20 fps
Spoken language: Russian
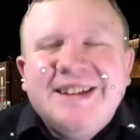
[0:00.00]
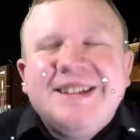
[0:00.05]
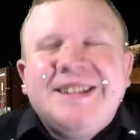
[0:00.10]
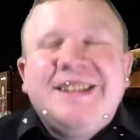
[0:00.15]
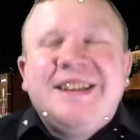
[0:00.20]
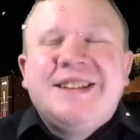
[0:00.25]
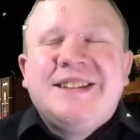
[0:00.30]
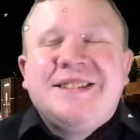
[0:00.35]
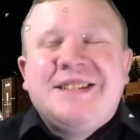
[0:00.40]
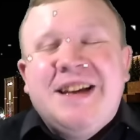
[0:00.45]

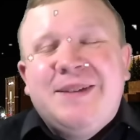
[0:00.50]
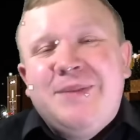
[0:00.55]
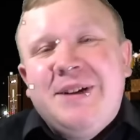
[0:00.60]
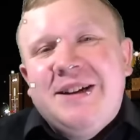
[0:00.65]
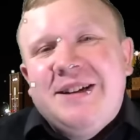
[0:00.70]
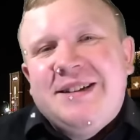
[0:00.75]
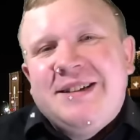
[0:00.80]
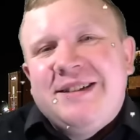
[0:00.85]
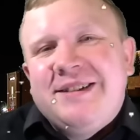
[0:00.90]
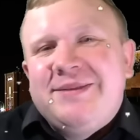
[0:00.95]
Нет,
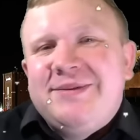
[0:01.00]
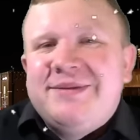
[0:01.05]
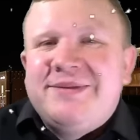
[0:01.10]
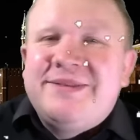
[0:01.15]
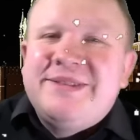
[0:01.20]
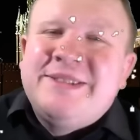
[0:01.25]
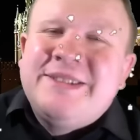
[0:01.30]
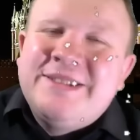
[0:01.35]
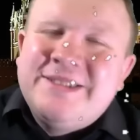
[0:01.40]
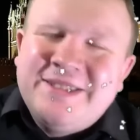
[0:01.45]
самое
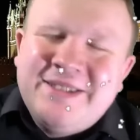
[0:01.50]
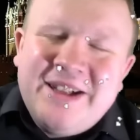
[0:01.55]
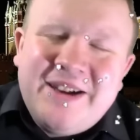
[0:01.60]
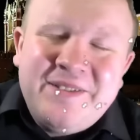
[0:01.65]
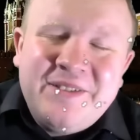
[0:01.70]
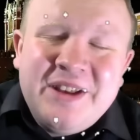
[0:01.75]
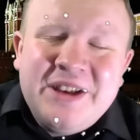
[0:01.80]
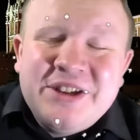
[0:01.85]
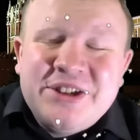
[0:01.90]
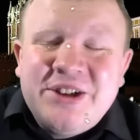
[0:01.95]

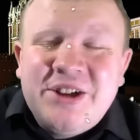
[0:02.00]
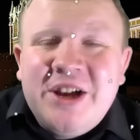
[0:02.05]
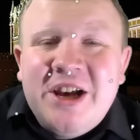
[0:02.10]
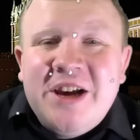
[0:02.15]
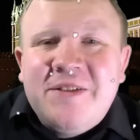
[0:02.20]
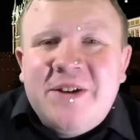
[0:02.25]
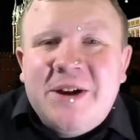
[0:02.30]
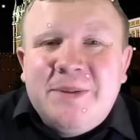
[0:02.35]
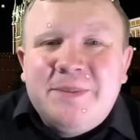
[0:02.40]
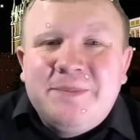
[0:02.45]
главное, желаю
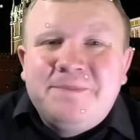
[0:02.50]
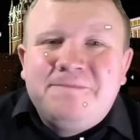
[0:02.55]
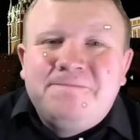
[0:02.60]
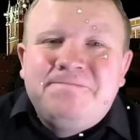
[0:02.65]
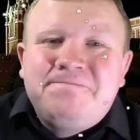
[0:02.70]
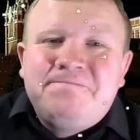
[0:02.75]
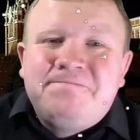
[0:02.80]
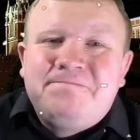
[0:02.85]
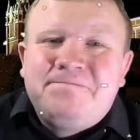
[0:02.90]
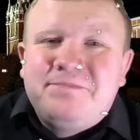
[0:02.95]
вам
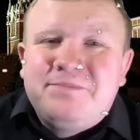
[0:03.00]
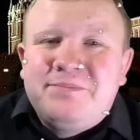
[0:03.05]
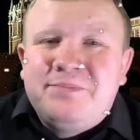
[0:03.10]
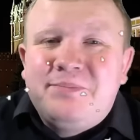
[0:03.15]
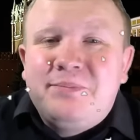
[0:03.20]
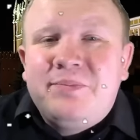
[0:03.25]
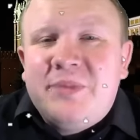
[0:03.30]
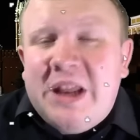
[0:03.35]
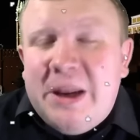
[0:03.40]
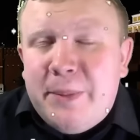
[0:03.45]

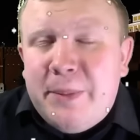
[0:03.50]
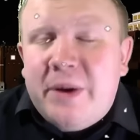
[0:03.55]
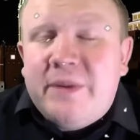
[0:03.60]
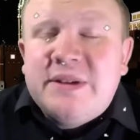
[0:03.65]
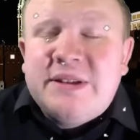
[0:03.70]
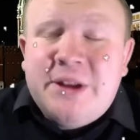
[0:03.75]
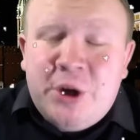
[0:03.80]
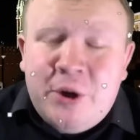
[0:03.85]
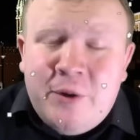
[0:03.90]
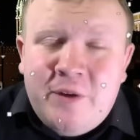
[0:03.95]
крепкого
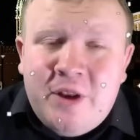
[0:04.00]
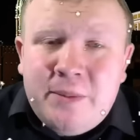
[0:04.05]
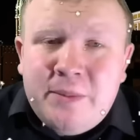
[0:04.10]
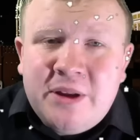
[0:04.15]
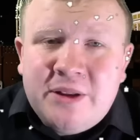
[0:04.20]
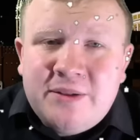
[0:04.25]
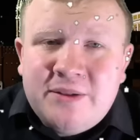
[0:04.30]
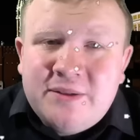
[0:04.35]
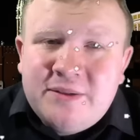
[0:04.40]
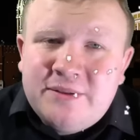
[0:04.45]
здоровья, ребят.
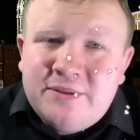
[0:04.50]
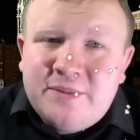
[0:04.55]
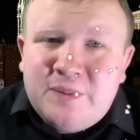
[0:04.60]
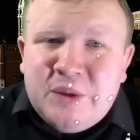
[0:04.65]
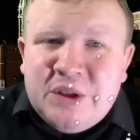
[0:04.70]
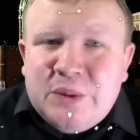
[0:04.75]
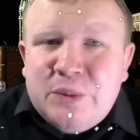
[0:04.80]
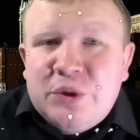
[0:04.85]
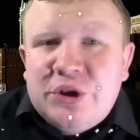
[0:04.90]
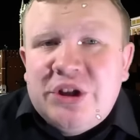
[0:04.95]

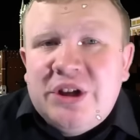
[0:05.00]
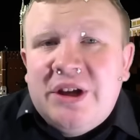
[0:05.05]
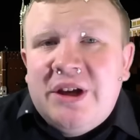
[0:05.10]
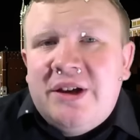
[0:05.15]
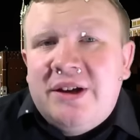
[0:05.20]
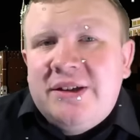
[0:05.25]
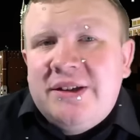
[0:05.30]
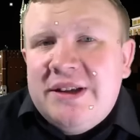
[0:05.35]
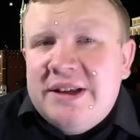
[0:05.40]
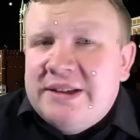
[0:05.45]
Потому что
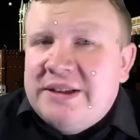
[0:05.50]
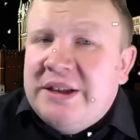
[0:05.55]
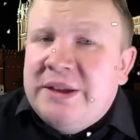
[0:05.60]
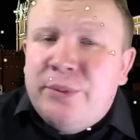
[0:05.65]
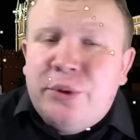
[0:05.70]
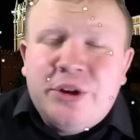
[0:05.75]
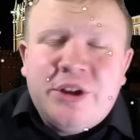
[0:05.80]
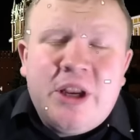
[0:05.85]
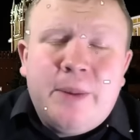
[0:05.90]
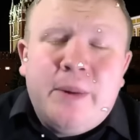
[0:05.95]
если не
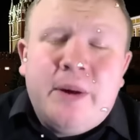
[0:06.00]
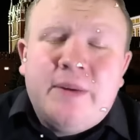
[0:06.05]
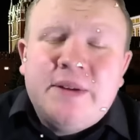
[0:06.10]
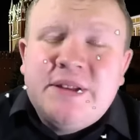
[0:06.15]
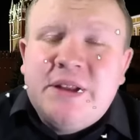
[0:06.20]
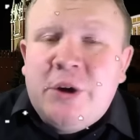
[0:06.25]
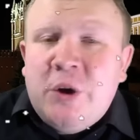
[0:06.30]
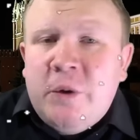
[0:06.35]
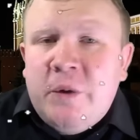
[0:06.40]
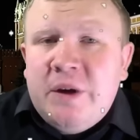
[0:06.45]
будет крепкого
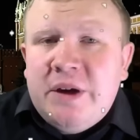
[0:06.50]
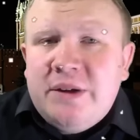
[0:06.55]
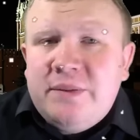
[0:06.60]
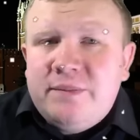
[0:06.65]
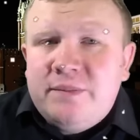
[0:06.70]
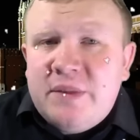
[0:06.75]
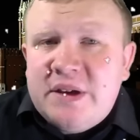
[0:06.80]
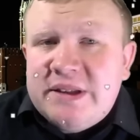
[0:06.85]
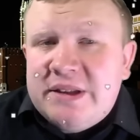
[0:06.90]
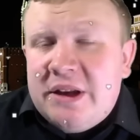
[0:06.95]
здоровья,
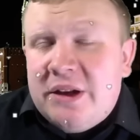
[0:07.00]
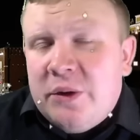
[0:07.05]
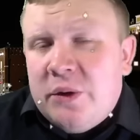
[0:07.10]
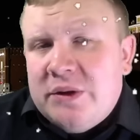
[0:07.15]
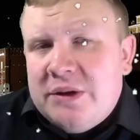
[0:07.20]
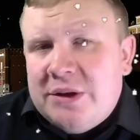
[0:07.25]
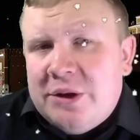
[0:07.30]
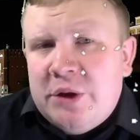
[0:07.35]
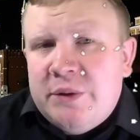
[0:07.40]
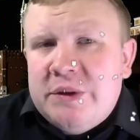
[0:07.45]
остальное
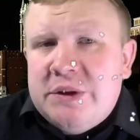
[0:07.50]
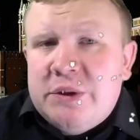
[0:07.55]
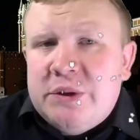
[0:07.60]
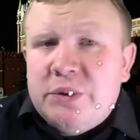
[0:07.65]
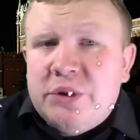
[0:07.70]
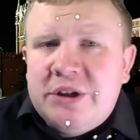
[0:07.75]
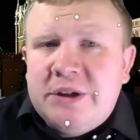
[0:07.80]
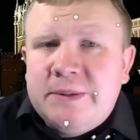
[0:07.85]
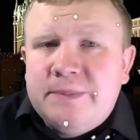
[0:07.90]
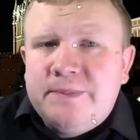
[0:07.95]
становится
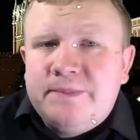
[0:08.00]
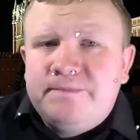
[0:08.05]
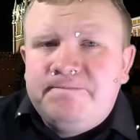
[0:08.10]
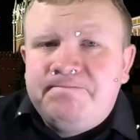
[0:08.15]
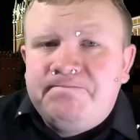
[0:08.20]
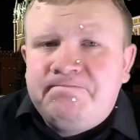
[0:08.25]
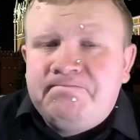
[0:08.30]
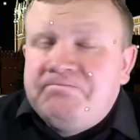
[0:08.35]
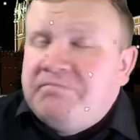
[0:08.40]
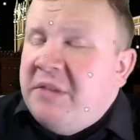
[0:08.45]
уже
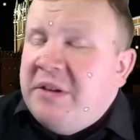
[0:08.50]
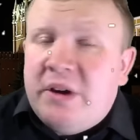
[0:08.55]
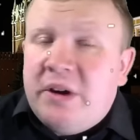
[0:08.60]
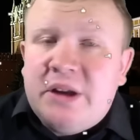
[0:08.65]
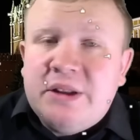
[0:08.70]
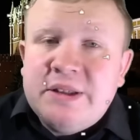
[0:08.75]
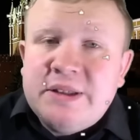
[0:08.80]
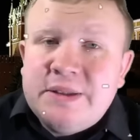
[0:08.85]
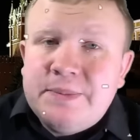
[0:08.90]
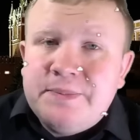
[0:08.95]
не в
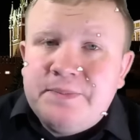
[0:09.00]
радость.